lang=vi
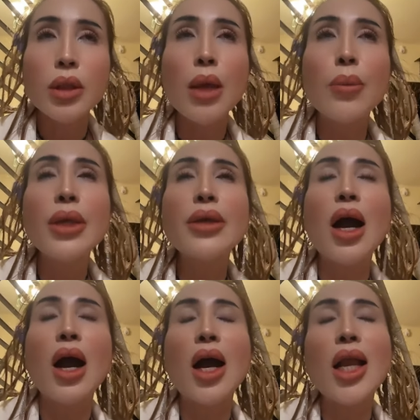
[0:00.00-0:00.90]
thì bây
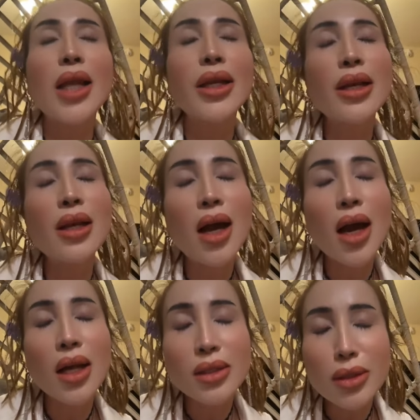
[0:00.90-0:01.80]
giờ là đi
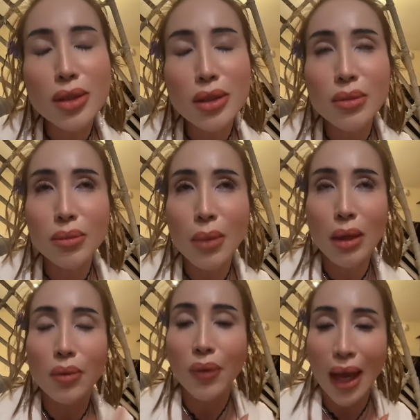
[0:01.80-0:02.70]
lên
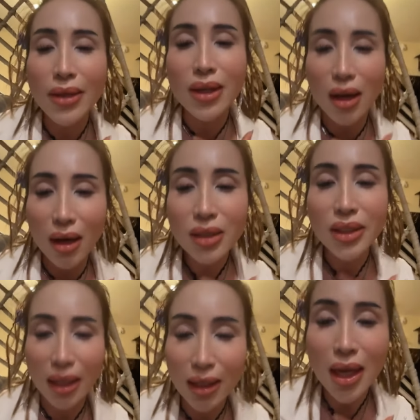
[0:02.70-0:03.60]
mình phải chở
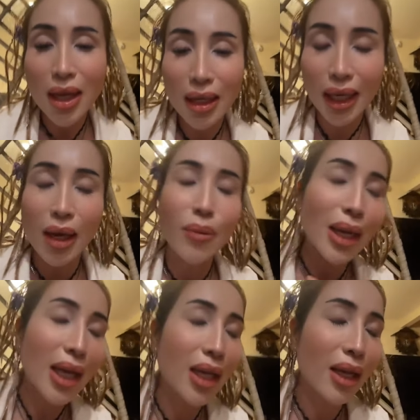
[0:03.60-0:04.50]
chỉ đi ngày hôm
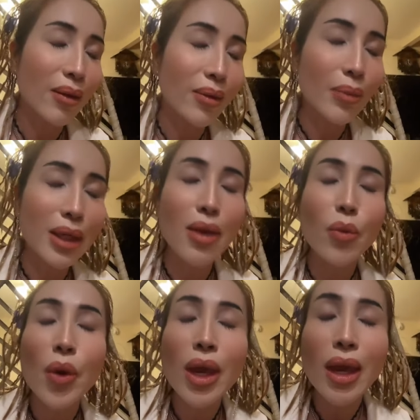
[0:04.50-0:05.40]
nay nè mình đi
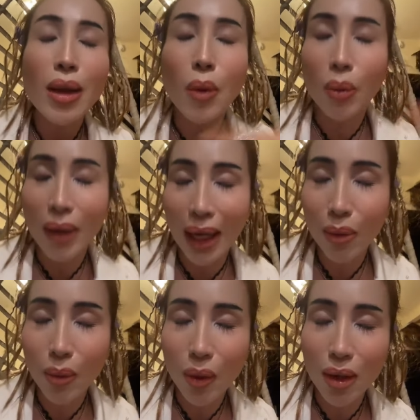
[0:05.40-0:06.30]
nguyên một ngày
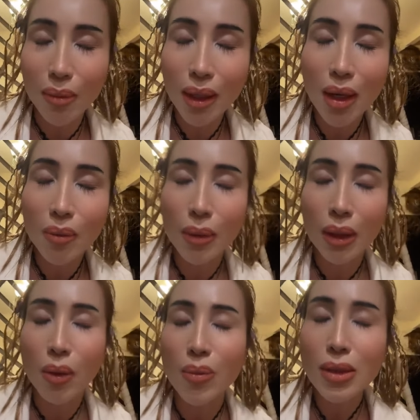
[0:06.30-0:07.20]
luôn mọi người biết không
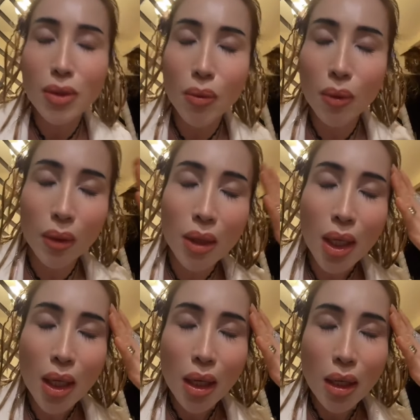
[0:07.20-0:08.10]
mình cũng bất xúc luôn
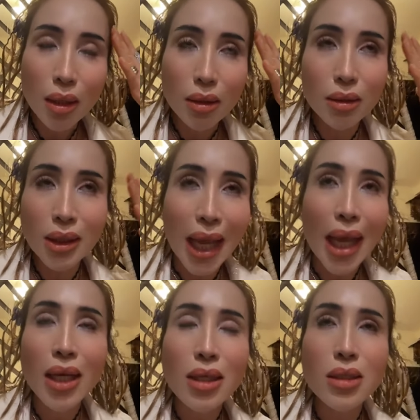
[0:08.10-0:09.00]

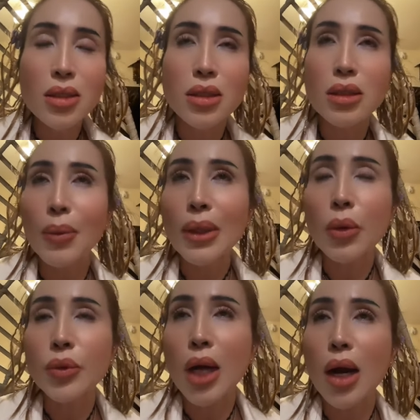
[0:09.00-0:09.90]
sáng là bắt
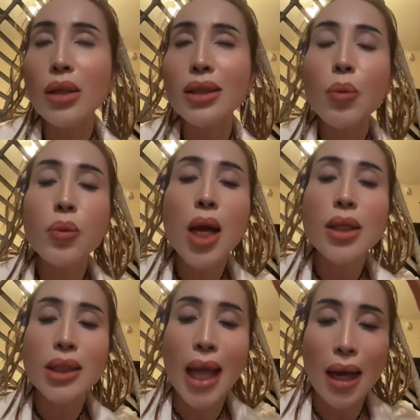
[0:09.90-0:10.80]
đầu chở tóc
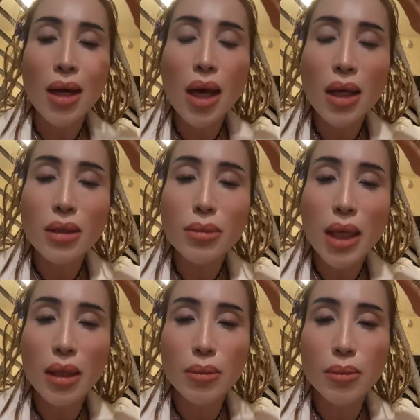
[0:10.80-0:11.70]
lên thẳng lên
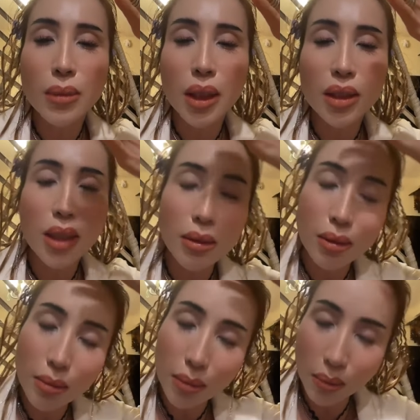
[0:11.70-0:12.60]
trên ờ,
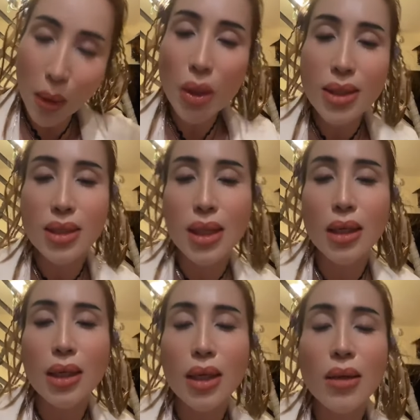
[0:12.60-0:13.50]
trên
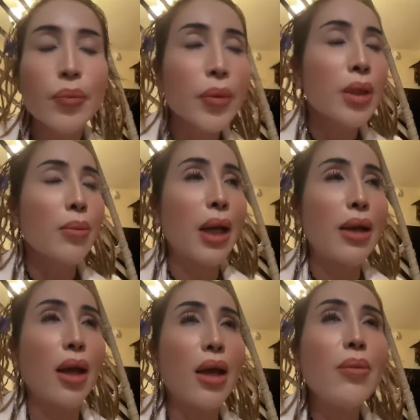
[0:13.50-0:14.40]
Boston á mà
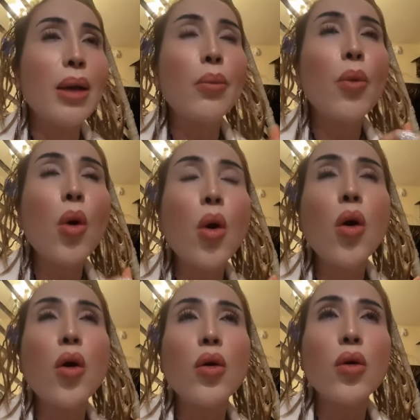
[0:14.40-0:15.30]
để mà
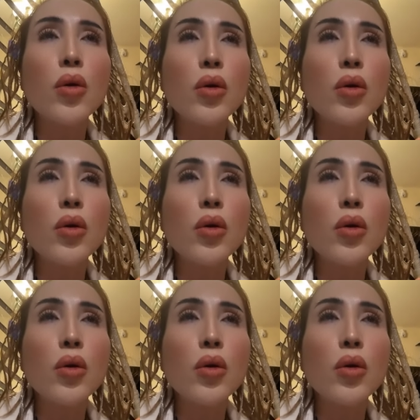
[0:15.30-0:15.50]
mua